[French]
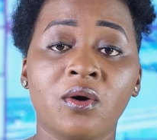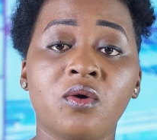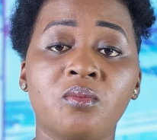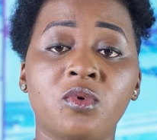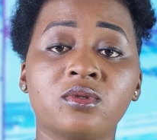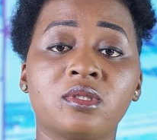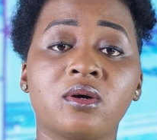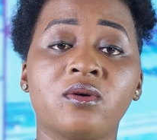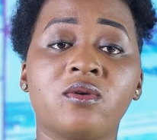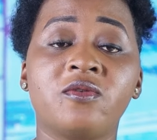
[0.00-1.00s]

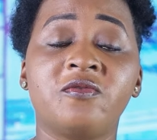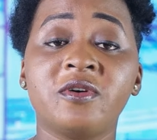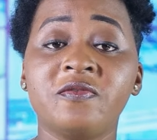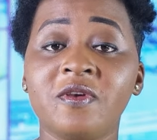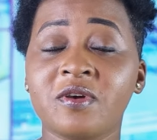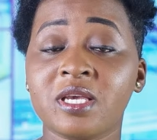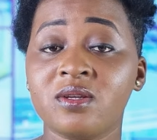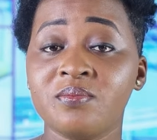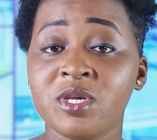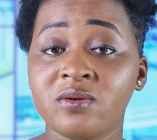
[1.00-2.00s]
remontent au 20
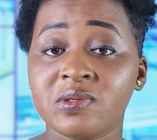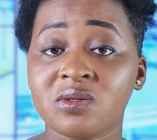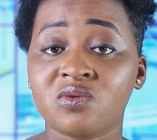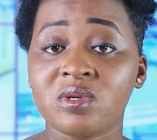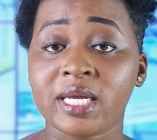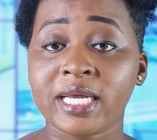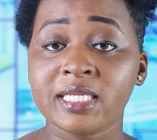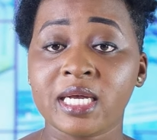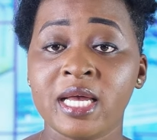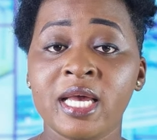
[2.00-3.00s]
février
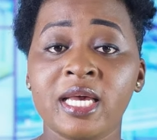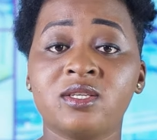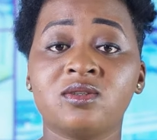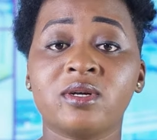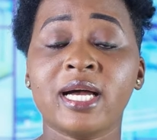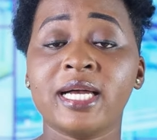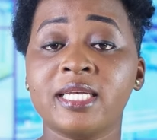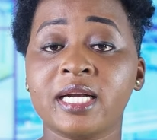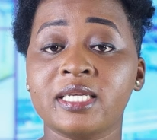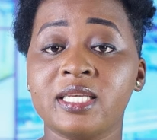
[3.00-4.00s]
1964 et sont
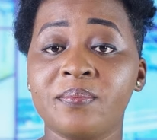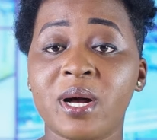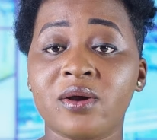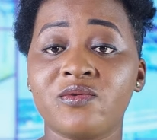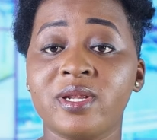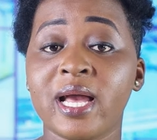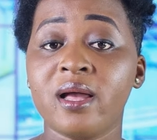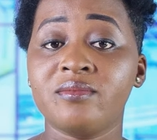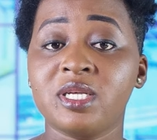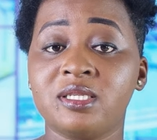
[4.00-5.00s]
caractérisées par une
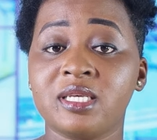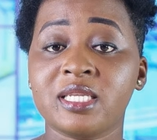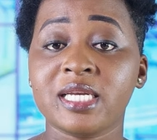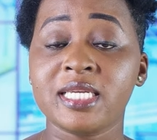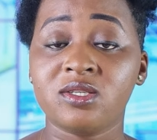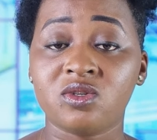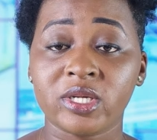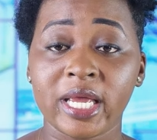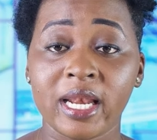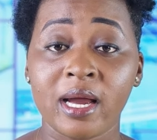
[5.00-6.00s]
amitié
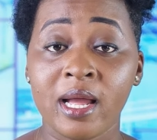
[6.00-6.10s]
traditionnelle.